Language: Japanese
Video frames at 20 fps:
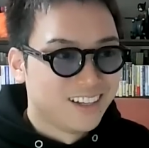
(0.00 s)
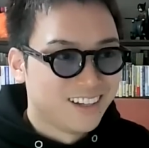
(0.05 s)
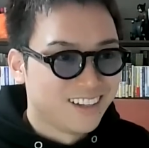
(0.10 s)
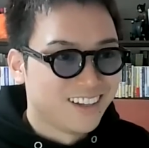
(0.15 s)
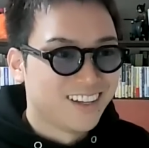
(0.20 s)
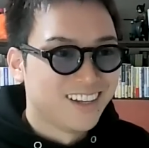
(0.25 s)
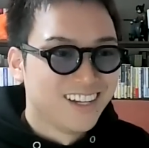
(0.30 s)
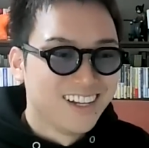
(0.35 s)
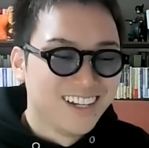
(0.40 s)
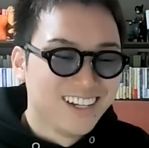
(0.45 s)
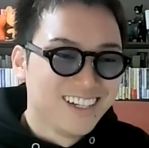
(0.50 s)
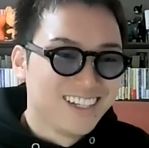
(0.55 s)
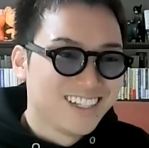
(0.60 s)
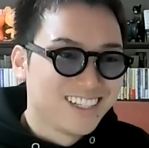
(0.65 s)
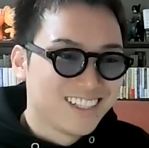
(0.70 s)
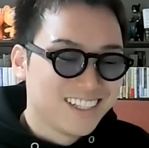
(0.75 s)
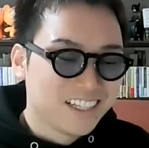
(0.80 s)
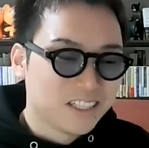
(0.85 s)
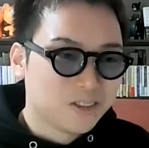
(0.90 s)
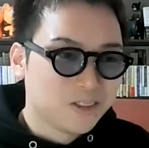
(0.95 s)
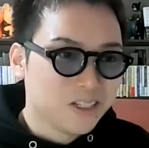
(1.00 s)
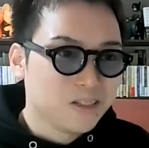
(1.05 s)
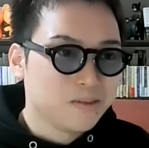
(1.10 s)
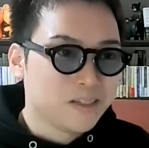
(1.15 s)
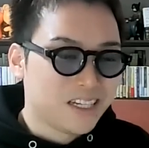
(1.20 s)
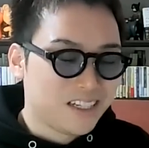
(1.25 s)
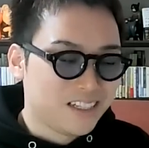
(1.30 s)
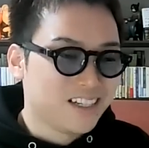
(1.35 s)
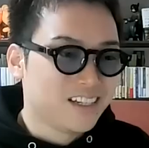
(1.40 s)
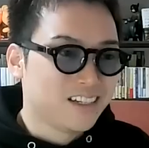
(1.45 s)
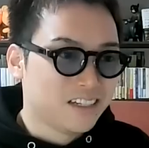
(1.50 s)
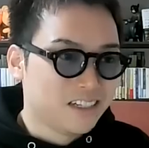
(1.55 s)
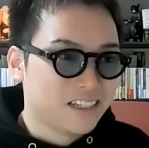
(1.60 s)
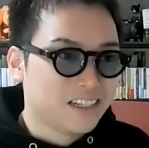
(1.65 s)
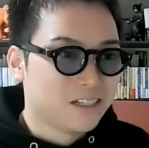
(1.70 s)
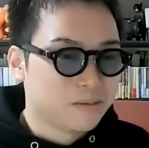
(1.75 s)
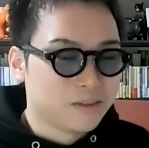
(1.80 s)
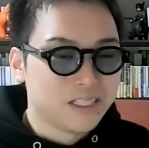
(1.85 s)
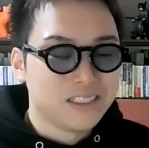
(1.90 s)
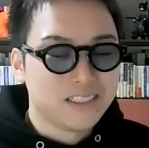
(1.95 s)
なんかそれでもやりたいな
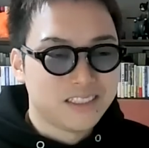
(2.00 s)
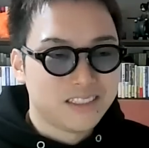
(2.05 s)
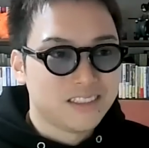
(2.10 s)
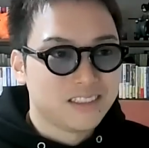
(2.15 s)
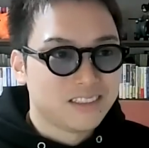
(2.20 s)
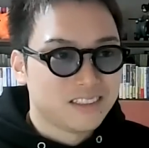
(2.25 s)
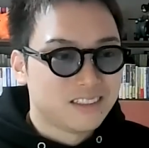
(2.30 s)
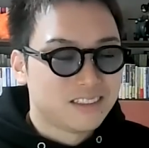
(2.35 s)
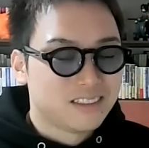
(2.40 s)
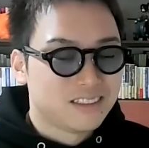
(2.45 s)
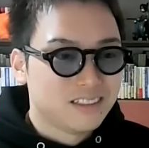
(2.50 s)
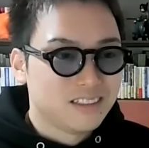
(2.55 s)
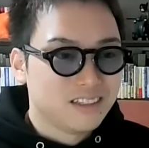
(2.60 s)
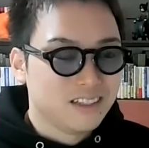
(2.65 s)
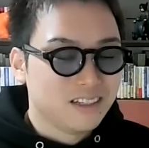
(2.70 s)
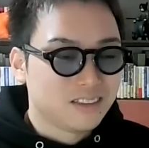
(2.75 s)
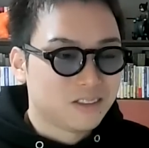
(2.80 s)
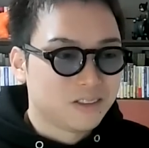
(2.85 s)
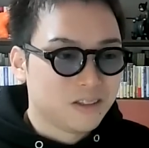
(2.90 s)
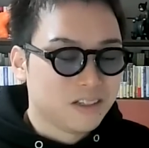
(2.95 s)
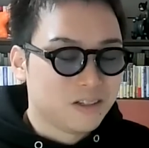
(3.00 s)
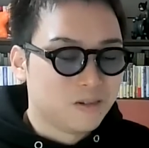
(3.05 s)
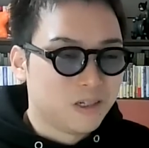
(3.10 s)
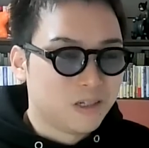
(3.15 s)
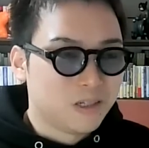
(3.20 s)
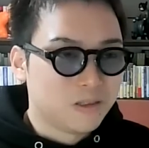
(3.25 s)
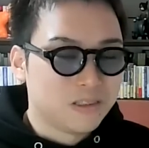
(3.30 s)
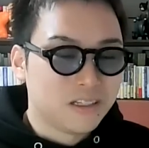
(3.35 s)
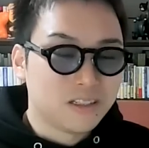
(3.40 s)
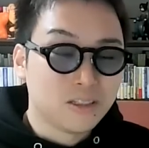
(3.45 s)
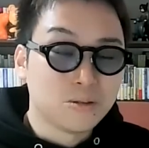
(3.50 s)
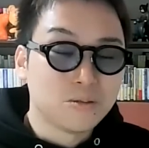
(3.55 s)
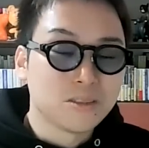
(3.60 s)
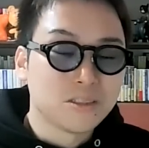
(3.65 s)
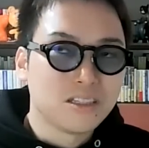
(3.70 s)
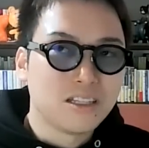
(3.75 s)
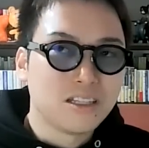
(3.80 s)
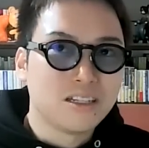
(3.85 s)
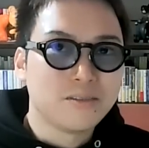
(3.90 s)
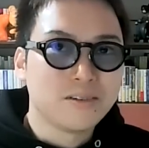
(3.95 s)
らやればいいし、なんかそれがオワコンだって
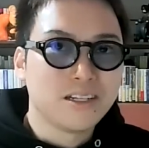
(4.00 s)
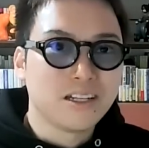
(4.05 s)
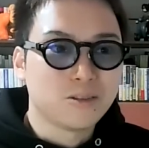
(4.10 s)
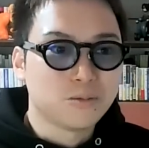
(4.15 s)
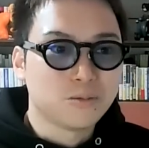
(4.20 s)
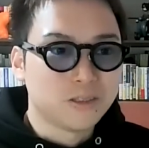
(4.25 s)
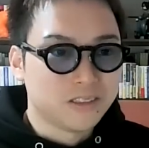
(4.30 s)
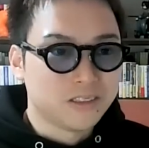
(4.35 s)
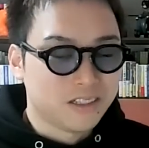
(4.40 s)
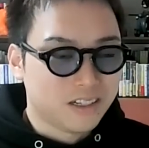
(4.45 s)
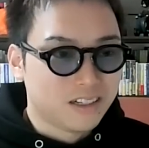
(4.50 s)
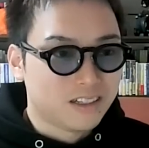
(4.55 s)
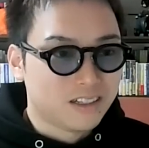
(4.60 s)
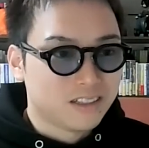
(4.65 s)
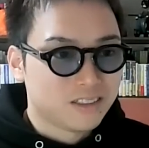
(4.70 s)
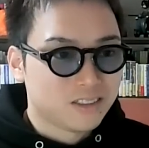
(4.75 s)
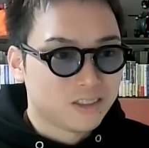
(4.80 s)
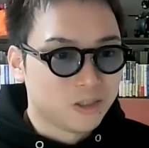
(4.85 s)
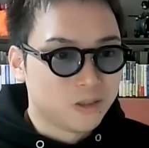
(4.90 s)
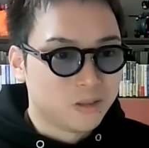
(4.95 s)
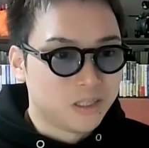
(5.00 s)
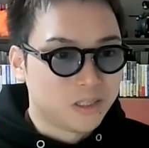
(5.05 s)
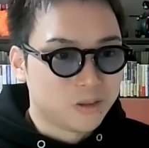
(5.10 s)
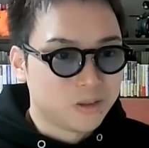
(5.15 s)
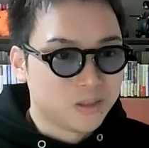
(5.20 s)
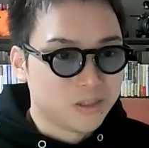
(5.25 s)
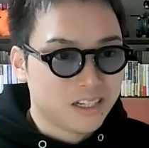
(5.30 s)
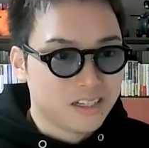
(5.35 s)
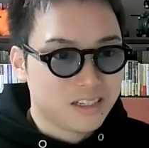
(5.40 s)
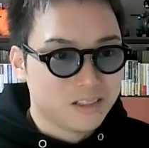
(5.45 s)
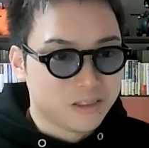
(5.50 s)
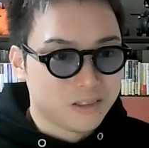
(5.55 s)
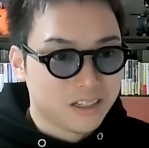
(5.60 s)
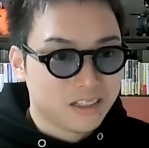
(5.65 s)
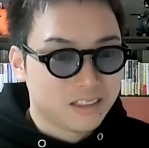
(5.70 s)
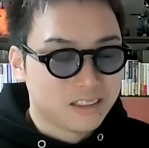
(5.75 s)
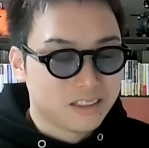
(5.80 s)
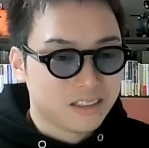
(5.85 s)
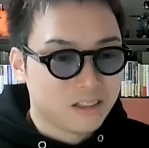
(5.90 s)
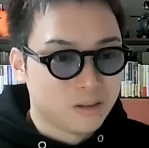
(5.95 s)
思ってダメだと思うなら、そのオワコンじゃないよ
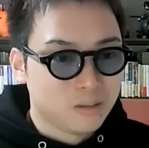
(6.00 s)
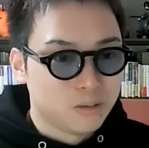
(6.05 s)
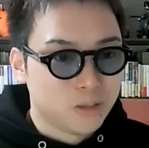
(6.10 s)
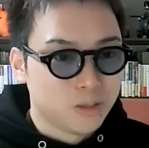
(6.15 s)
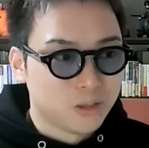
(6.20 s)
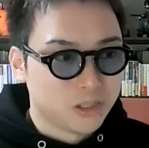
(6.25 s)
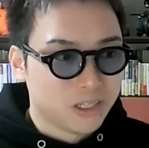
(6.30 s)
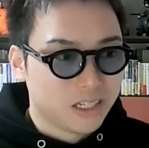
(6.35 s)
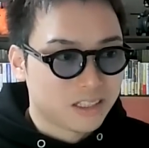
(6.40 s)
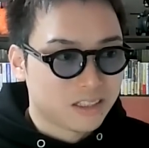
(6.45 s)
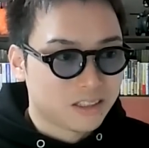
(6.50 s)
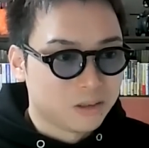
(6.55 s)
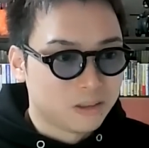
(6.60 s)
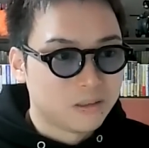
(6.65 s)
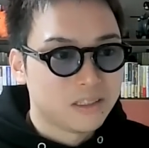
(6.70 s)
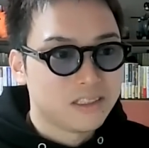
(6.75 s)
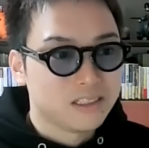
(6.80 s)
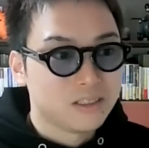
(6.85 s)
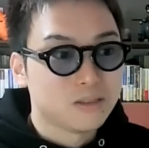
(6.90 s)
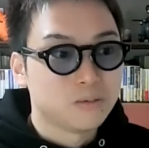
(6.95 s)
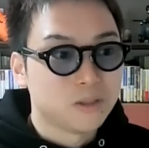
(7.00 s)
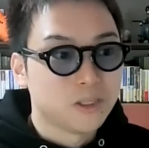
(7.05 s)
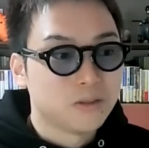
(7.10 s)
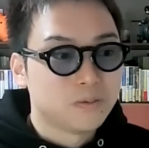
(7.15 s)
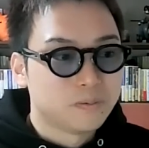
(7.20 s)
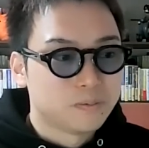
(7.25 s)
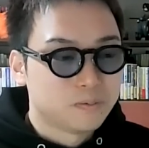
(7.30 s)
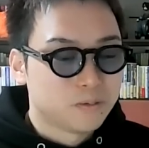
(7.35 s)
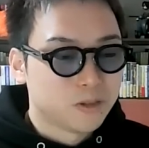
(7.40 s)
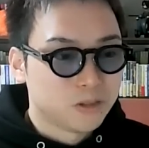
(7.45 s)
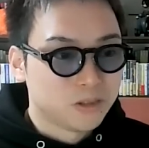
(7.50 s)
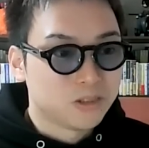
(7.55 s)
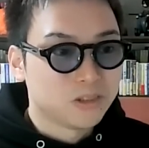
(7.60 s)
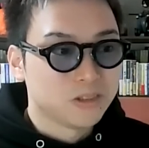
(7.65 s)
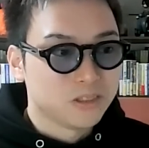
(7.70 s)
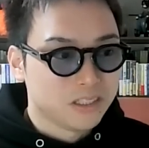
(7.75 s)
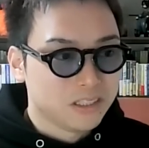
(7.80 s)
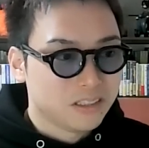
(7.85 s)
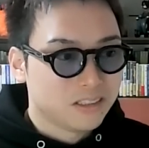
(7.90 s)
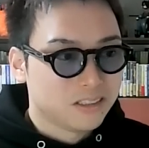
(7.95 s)
ねって思うものをやった方がいいと思う。普
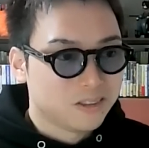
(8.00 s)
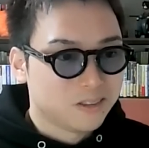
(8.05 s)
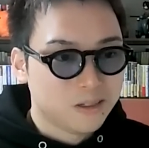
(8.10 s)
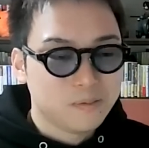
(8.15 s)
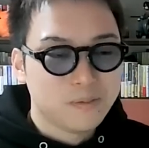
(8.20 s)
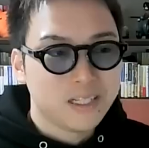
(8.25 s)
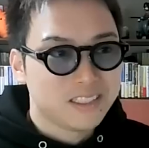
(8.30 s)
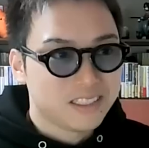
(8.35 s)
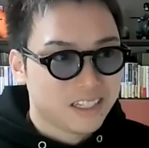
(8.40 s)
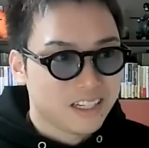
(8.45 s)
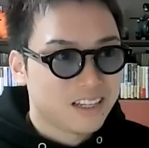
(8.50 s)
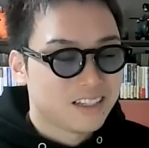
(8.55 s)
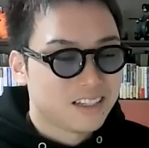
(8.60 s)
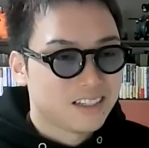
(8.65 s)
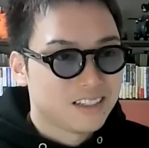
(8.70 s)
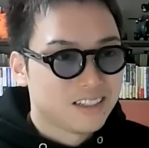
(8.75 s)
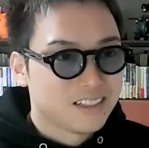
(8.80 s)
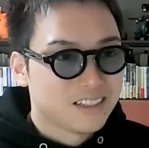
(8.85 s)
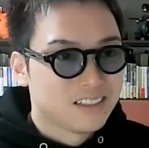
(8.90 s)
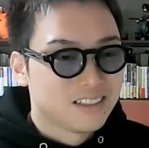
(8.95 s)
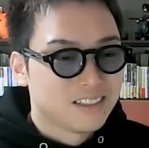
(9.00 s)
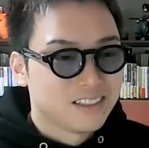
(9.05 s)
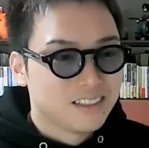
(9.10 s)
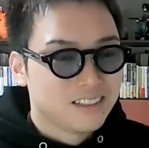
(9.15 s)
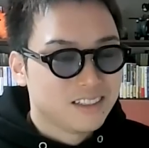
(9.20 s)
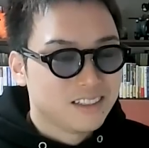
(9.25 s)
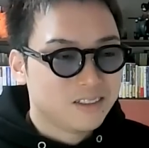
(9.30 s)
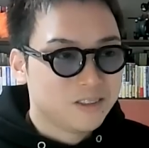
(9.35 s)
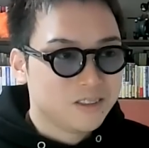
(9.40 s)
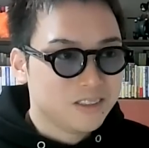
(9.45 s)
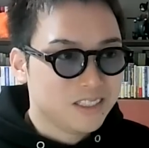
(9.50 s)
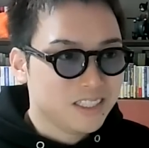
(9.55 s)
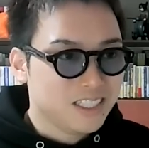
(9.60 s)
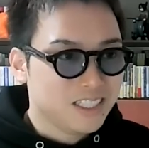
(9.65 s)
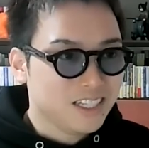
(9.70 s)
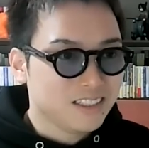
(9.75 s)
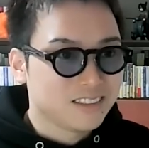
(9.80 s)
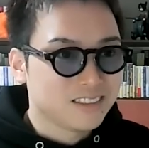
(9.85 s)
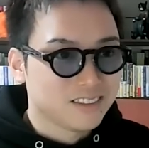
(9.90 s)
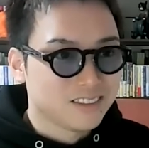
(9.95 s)
通に。これはマジで。なんか不
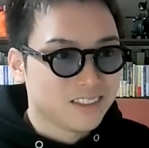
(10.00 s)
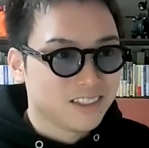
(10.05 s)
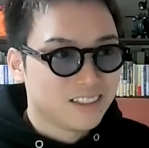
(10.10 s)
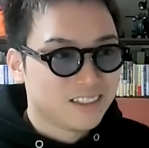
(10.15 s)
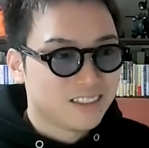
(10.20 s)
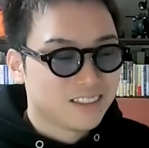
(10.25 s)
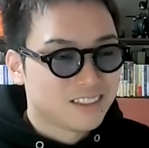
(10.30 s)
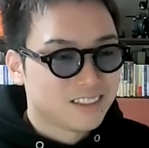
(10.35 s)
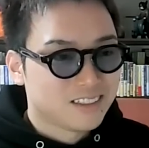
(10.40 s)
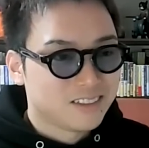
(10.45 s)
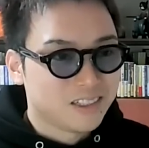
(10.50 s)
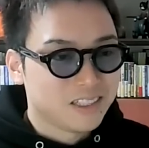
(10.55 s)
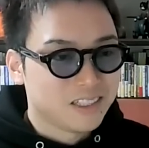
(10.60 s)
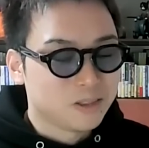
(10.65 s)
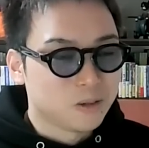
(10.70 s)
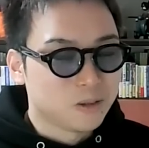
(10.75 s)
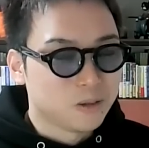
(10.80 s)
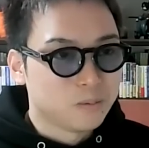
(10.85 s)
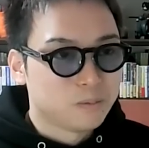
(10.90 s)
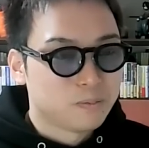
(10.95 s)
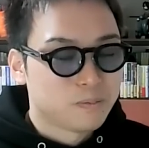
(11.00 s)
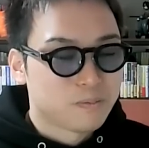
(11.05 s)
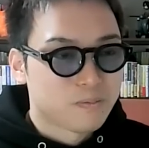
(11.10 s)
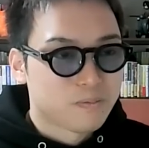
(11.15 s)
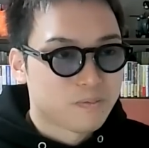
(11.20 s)
思議なんですよね。割と。